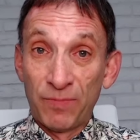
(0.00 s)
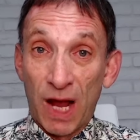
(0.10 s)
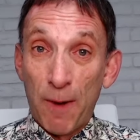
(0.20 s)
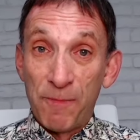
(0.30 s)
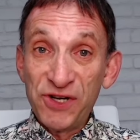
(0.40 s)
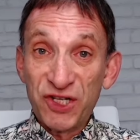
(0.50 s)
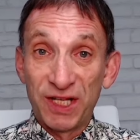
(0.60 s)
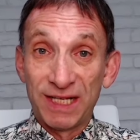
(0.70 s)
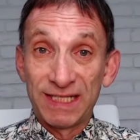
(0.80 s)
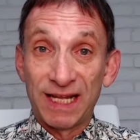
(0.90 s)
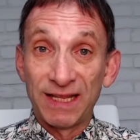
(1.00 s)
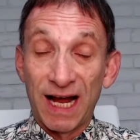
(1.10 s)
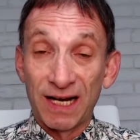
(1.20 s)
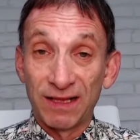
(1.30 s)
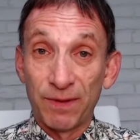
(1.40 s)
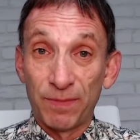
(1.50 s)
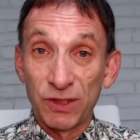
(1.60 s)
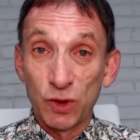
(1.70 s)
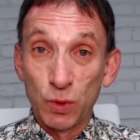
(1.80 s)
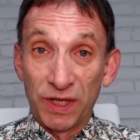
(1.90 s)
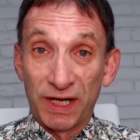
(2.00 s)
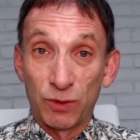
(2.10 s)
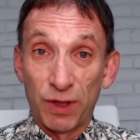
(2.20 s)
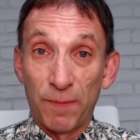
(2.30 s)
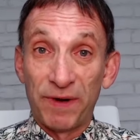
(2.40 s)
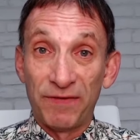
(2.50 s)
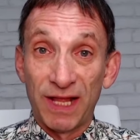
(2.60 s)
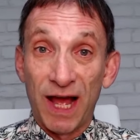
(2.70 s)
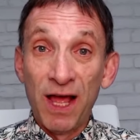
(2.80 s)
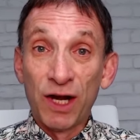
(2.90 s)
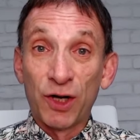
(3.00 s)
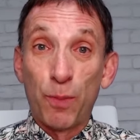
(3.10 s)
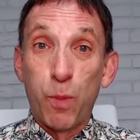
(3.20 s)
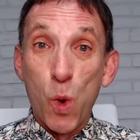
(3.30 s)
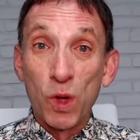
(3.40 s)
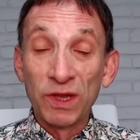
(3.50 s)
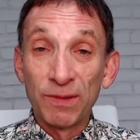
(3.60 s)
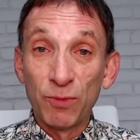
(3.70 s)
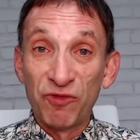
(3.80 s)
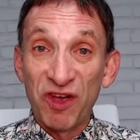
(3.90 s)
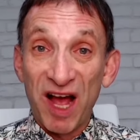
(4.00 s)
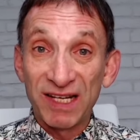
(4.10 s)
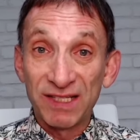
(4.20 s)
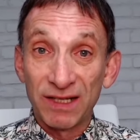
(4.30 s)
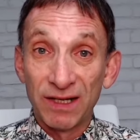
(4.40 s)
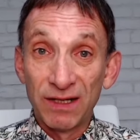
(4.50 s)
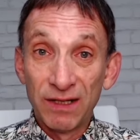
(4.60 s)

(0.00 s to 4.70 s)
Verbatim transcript: Обычная стандартная процедура, которая привела к полному фиаско.